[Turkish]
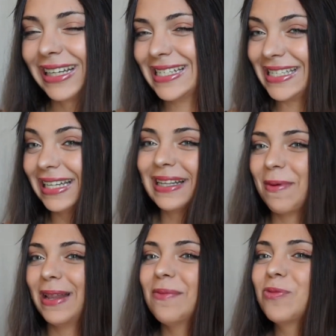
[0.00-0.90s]

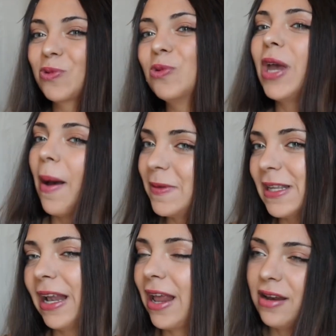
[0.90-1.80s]
Kesinlikle beni de mutlu
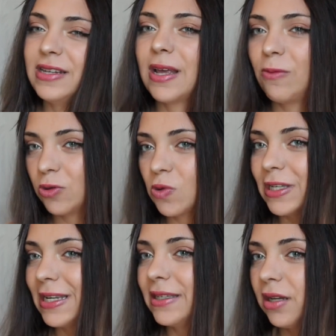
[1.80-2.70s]
yaptılar. Yani İstanbul'da
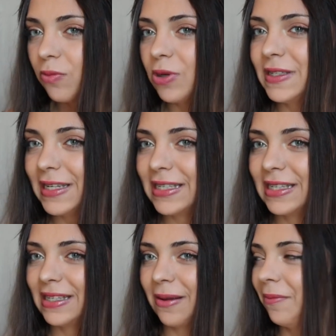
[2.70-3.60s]
çok stresliydim, burada
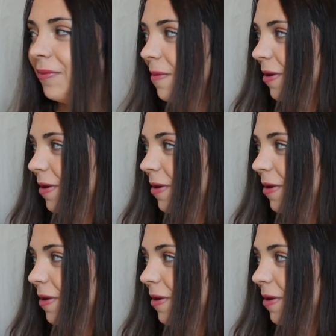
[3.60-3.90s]
stressizdim.